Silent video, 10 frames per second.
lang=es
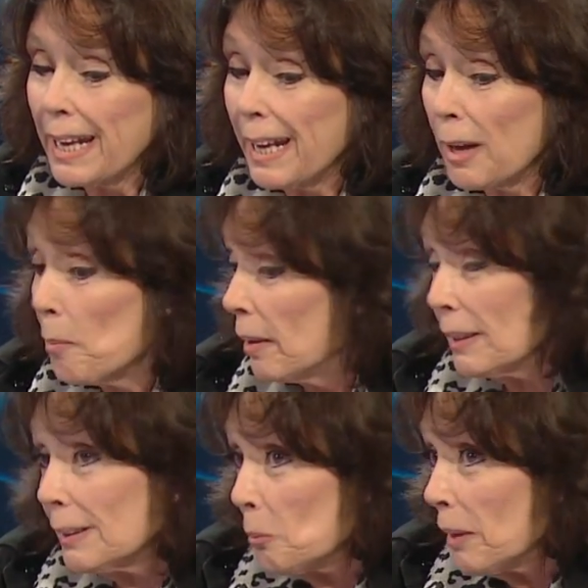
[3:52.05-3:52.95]
que me
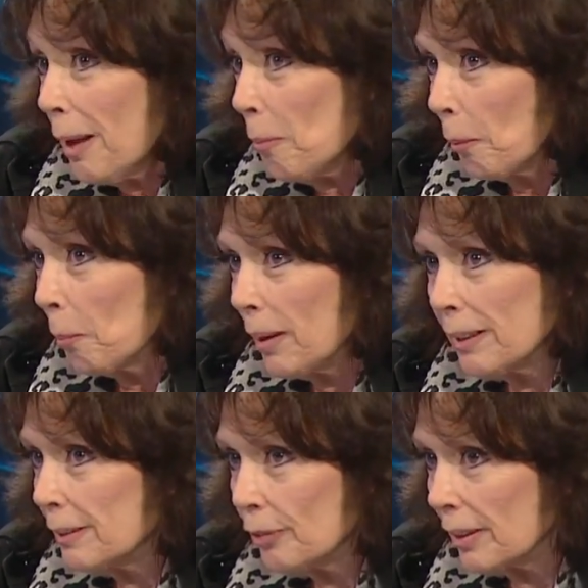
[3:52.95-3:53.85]
dice, mira, me
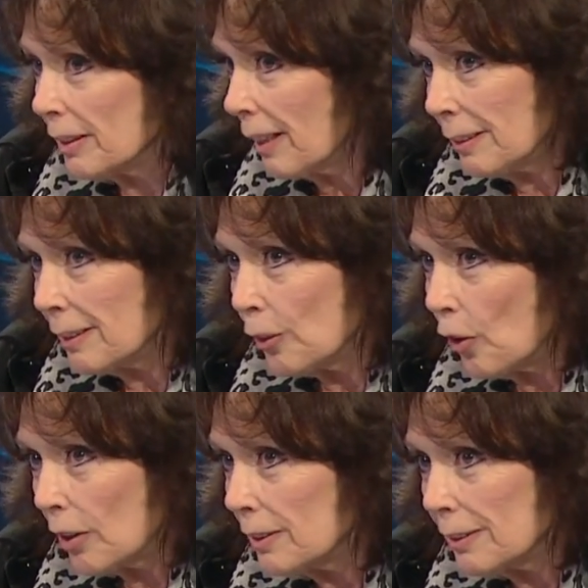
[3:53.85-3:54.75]
parece
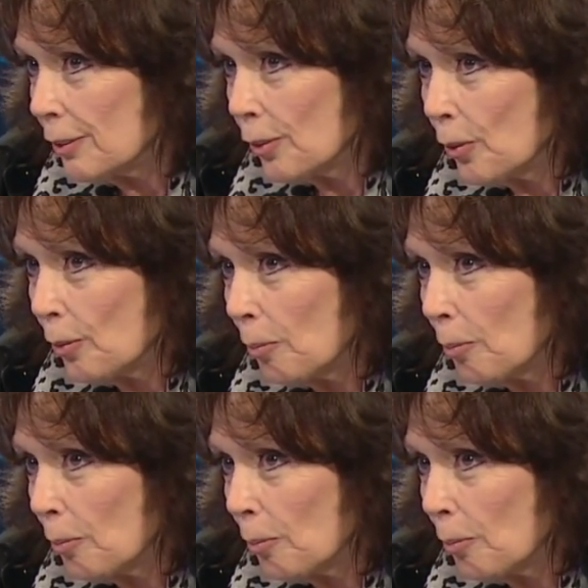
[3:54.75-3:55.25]
fantástico, diciendo,